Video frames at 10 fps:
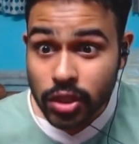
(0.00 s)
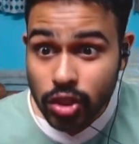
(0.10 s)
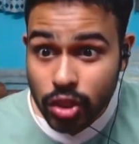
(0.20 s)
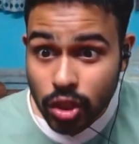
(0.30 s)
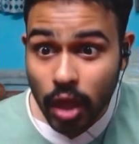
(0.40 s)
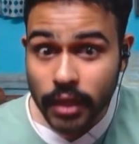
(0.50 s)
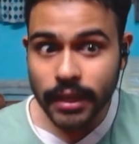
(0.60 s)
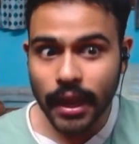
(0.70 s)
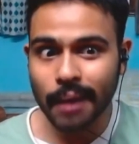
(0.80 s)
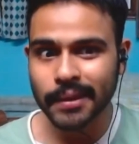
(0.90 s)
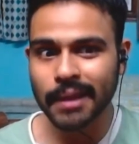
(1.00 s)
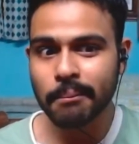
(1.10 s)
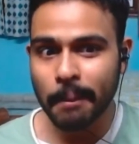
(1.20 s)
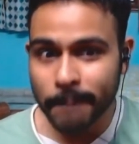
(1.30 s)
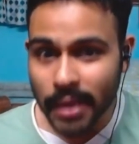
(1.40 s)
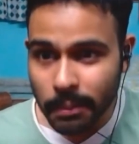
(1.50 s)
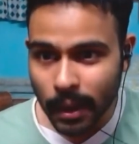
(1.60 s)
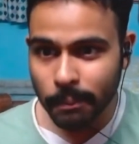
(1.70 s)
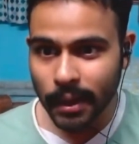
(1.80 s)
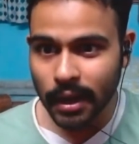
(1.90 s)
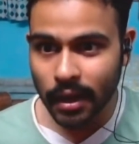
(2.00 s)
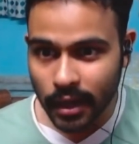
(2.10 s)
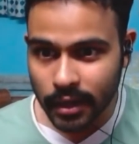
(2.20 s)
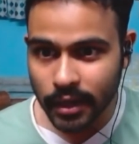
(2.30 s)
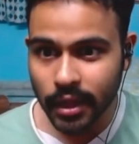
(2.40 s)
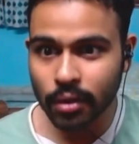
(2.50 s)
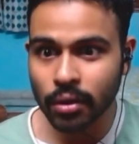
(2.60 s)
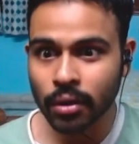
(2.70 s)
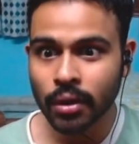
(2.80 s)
इंश्योर कि आपके मम्मी पापा लड़ रहे हो